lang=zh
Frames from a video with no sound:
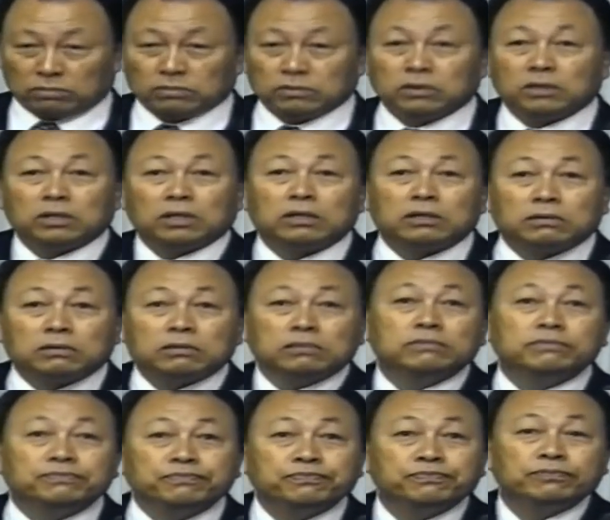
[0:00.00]
我怎么
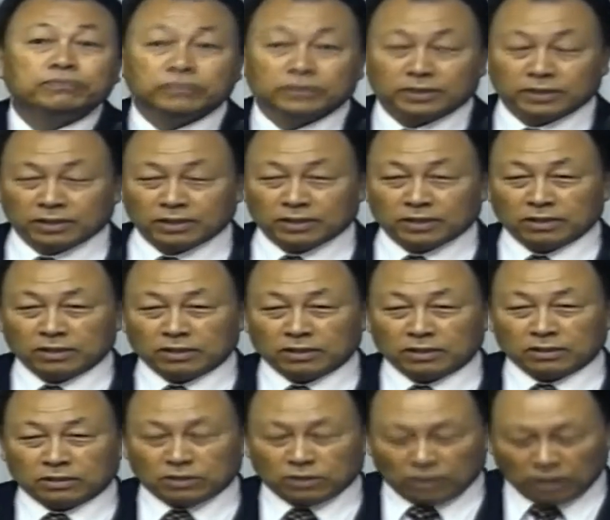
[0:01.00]
能笑呢？我
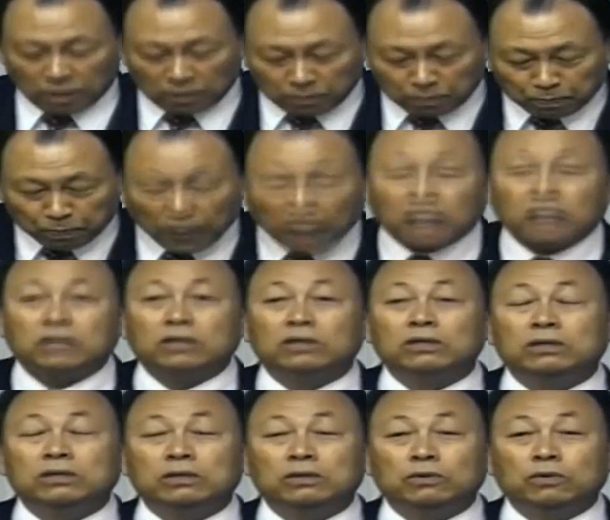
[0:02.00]
怎么能就有了
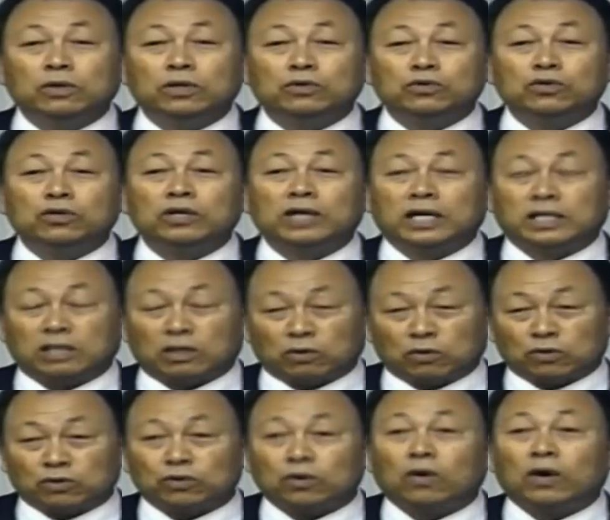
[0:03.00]
这个喜乐？我
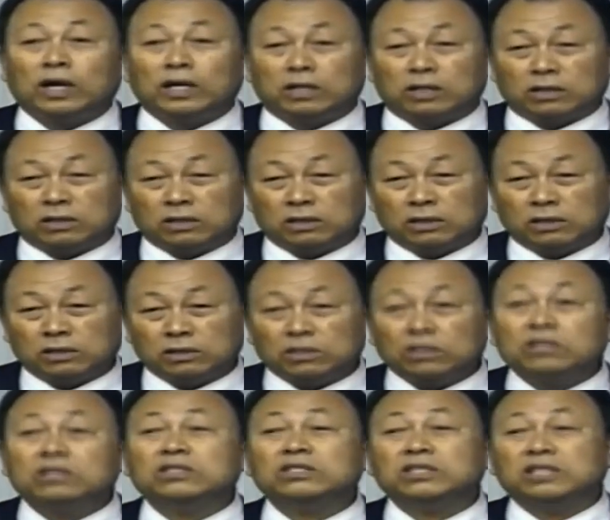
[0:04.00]
怎么能就获在这
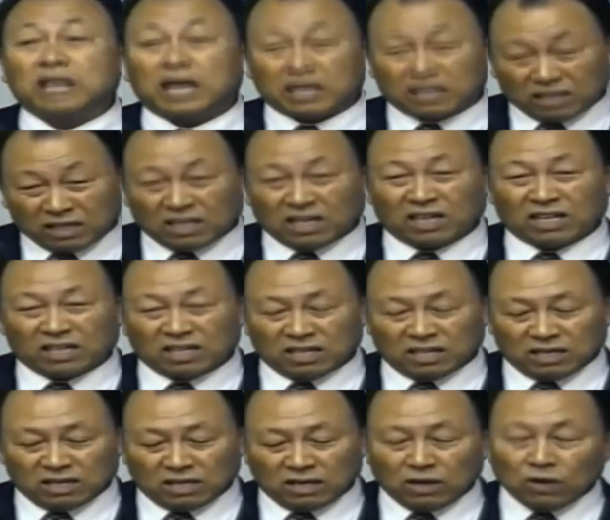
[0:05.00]
幸福呢？
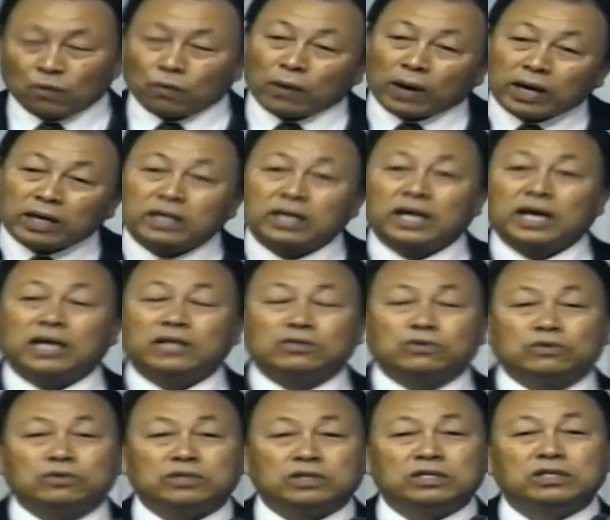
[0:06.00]
结果
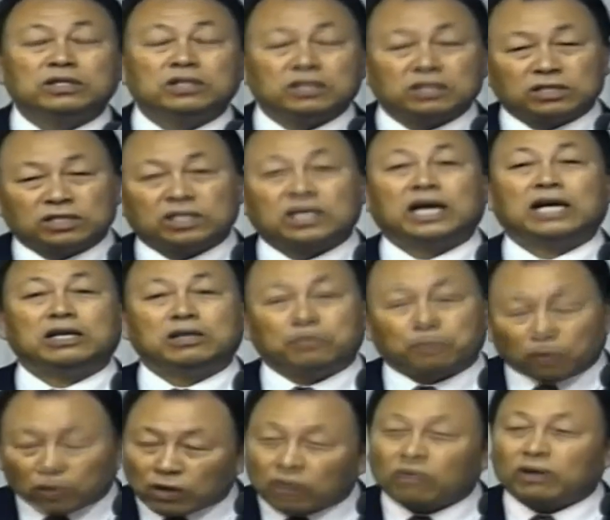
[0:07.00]
都成了谎言
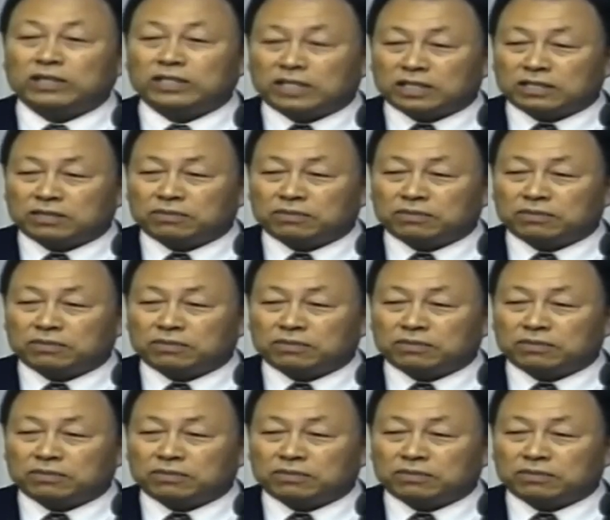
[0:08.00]
了呀！